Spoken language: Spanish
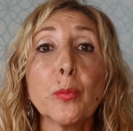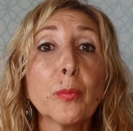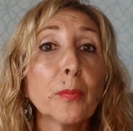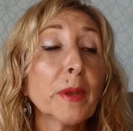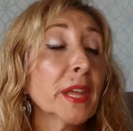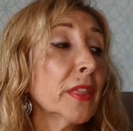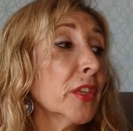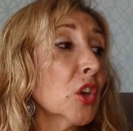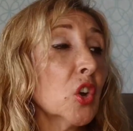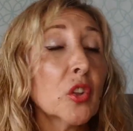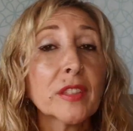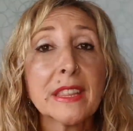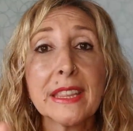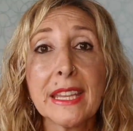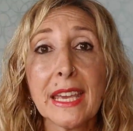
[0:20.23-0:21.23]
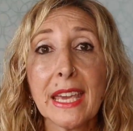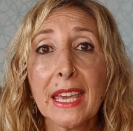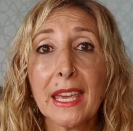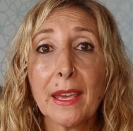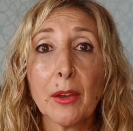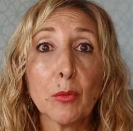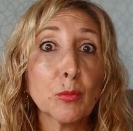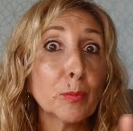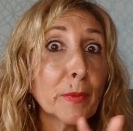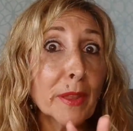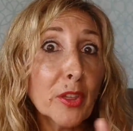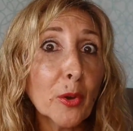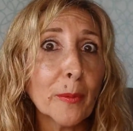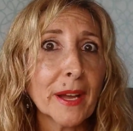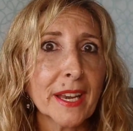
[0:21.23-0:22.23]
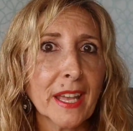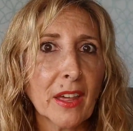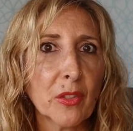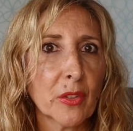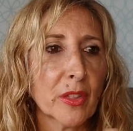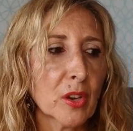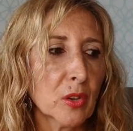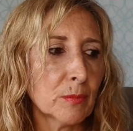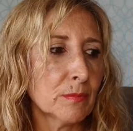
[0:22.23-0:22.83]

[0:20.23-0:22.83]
un vídeo de un vídeo variado de,